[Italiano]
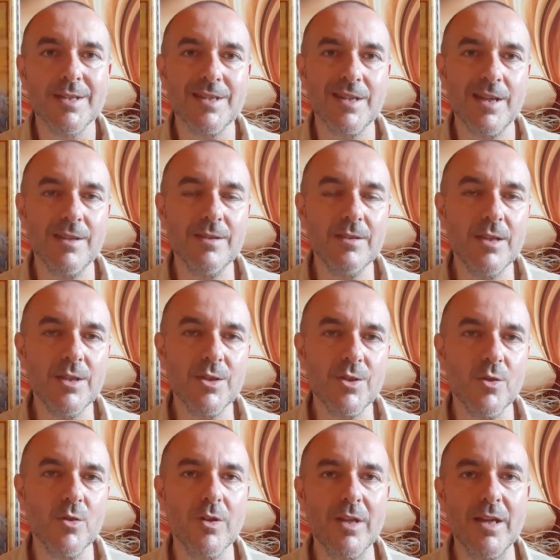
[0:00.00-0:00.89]

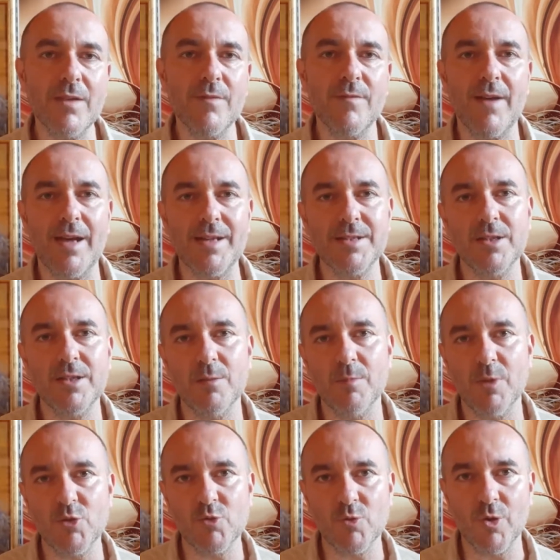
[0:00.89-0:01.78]
scandiscono delle fasi
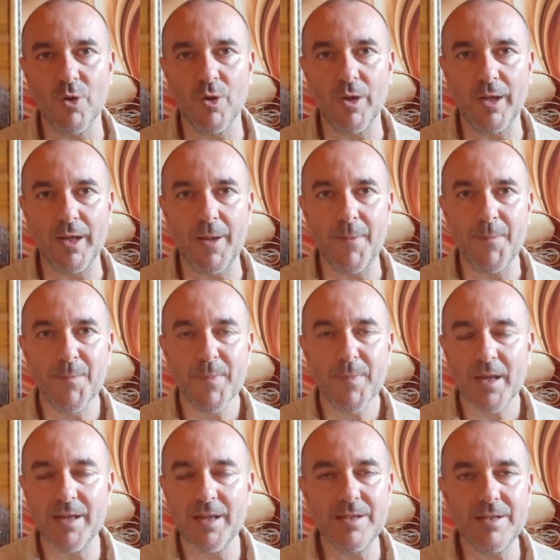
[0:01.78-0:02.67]
di Meggiugorie.
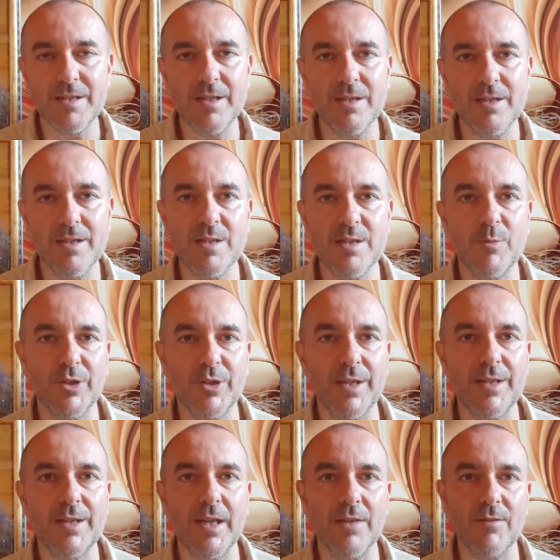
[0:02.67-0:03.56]
In sintesi
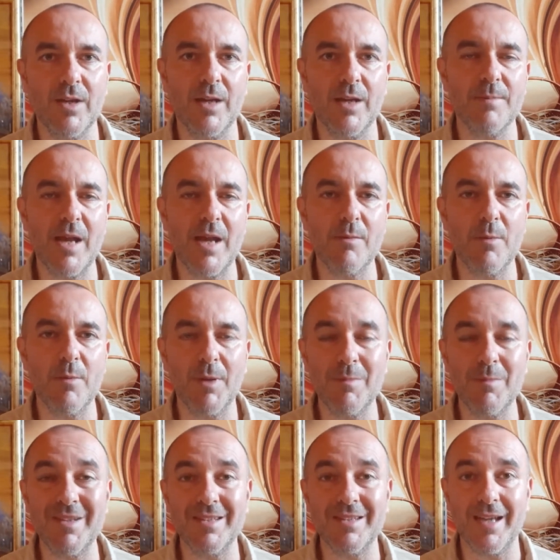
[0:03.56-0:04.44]
potrei dirvi che abbiamo i
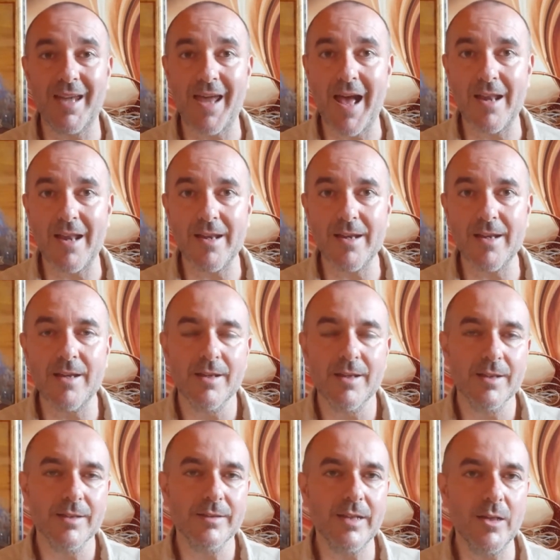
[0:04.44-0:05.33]
primi tre anni,
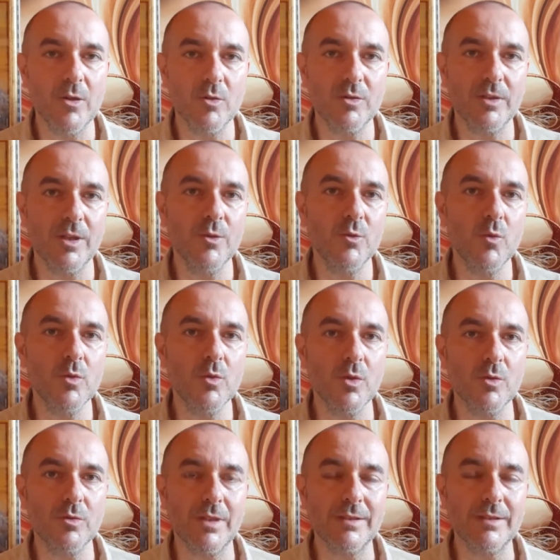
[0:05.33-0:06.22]
dall'81
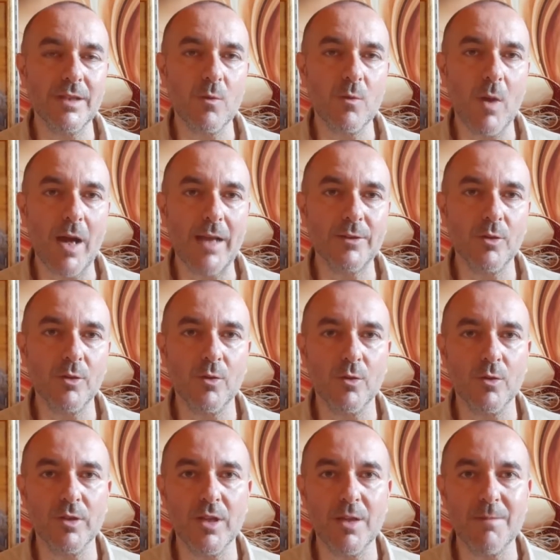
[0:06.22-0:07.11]

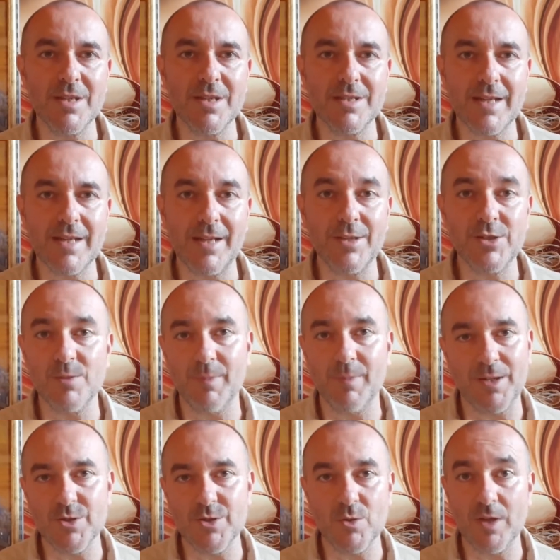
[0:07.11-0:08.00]
all'84, con dei messaggi
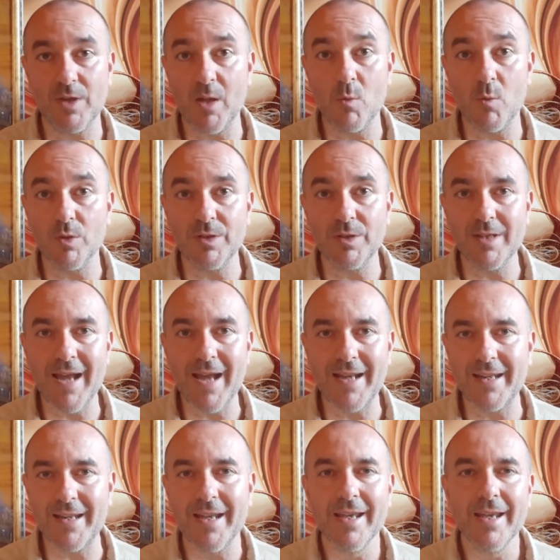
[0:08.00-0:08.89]
pressoché
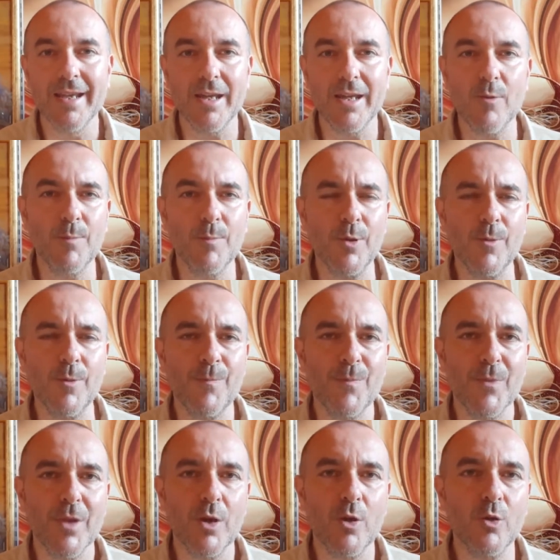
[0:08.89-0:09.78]
quotidiani che un
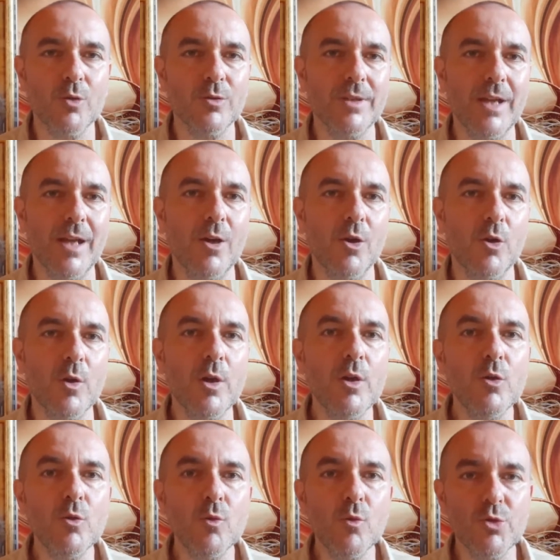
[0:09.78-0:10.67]
po' contengono
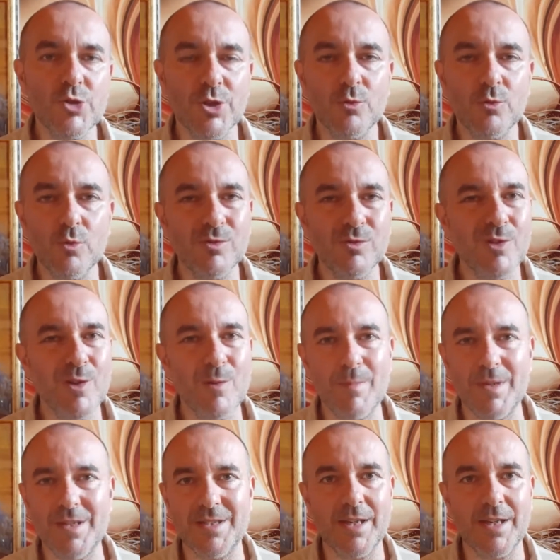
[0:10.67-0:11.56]
in nuce tutto
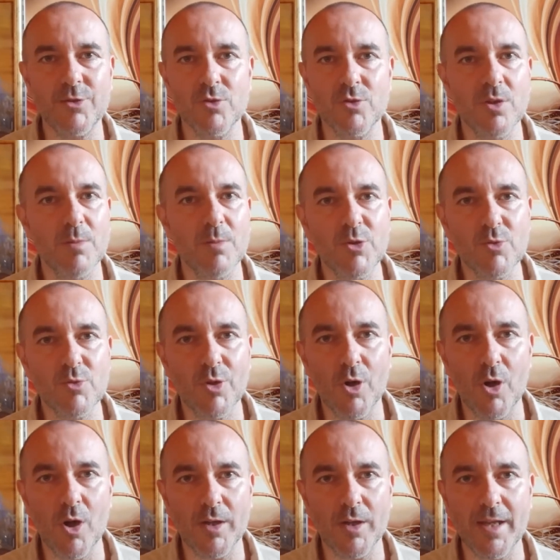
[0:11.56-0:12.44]
il messaggio di
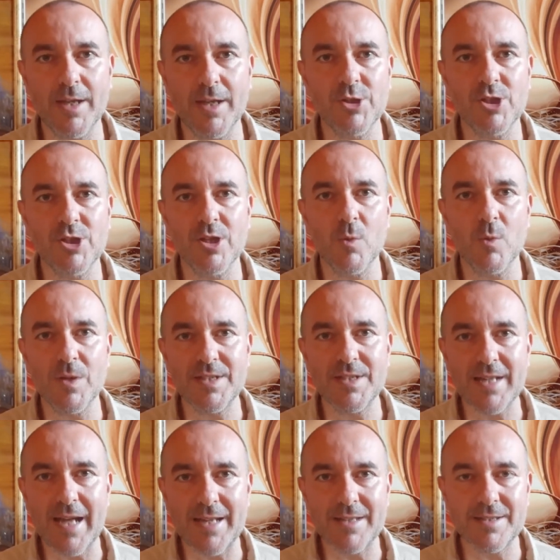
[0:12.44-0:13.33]
Meggiugorie, i cinque
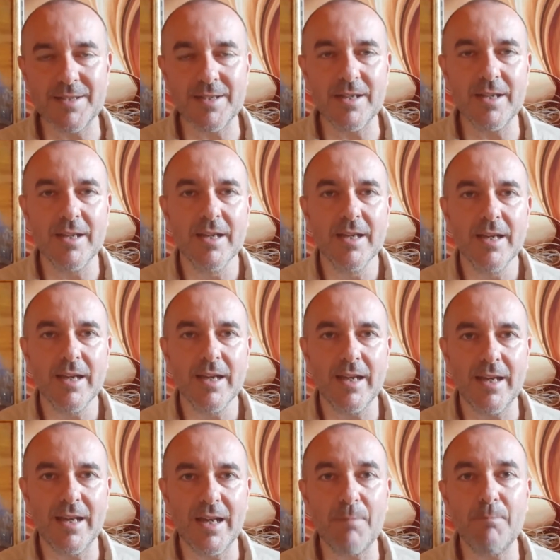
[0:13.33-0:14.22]
sassi,
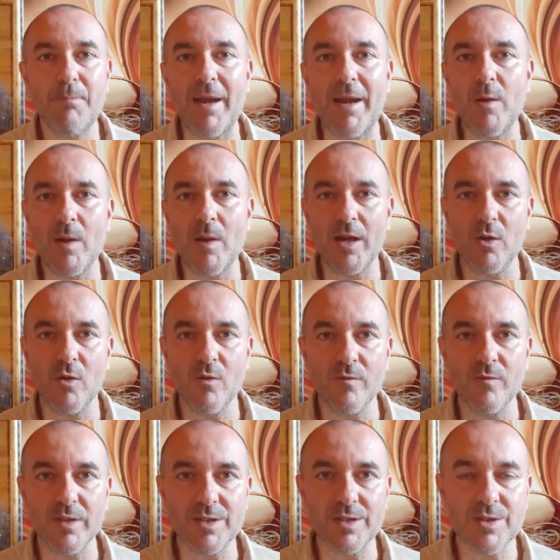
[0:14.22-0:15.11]
eh, l'appello alla
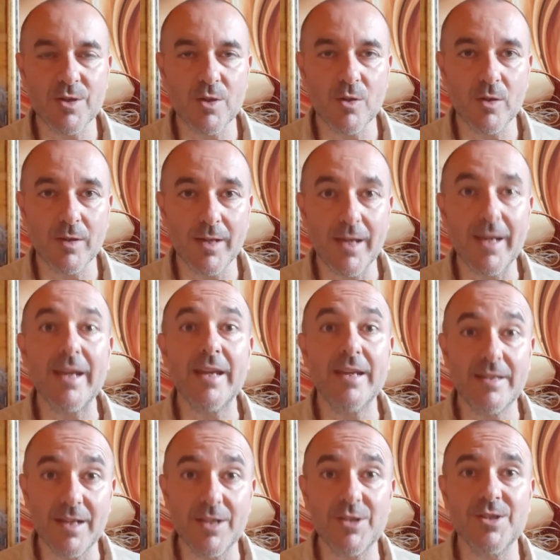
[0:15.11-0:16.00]
conversione,
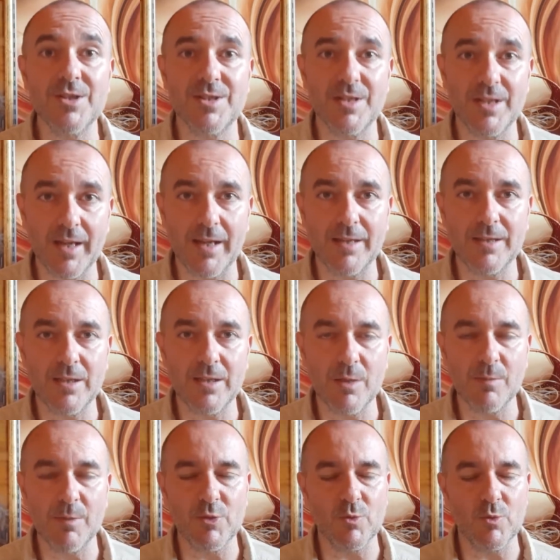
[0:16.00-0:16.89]
i dieci segreti
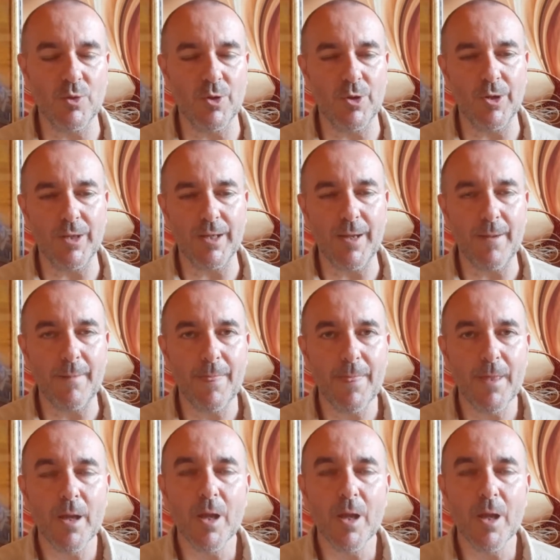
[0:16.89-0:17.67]
di Meggiugorie.